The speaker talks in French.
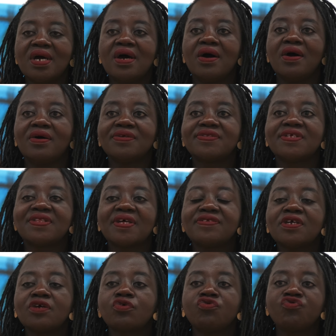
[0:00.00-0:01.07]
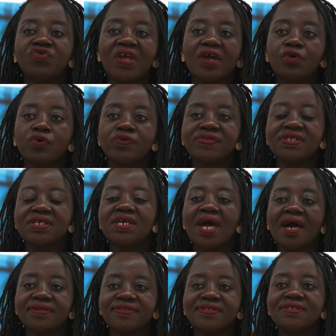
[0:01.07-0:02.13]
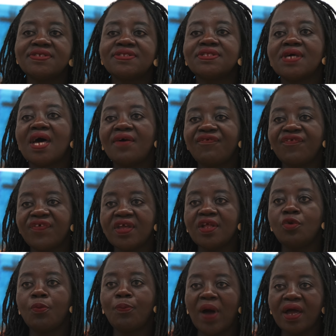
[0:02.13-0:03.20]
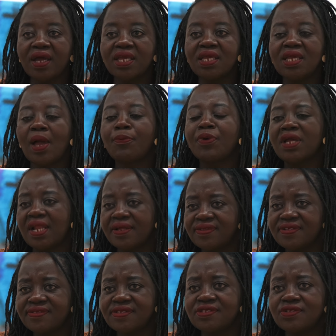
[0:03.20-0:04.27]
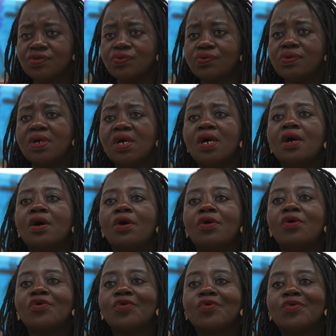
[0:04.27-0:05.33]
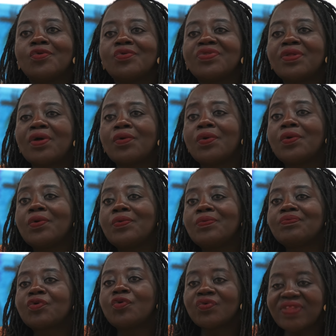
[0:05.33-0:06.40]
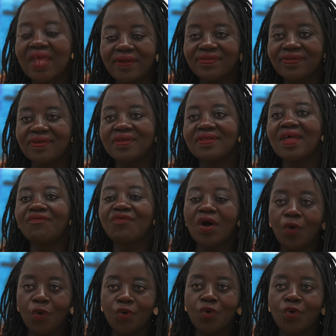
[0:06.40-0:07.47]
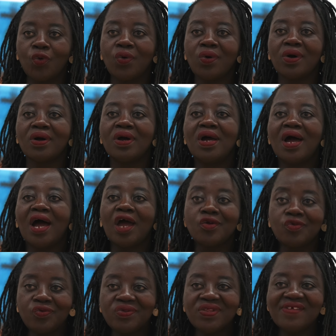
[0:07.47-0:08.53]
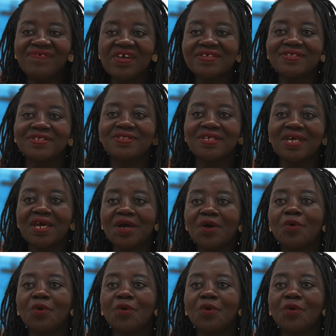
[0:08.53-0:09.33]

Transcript: Euh, c'est-à-dire que Julien Creuset, artiste, a fait le pari, a pris la décision euh, de contacter, d'avoir recours à une universitaire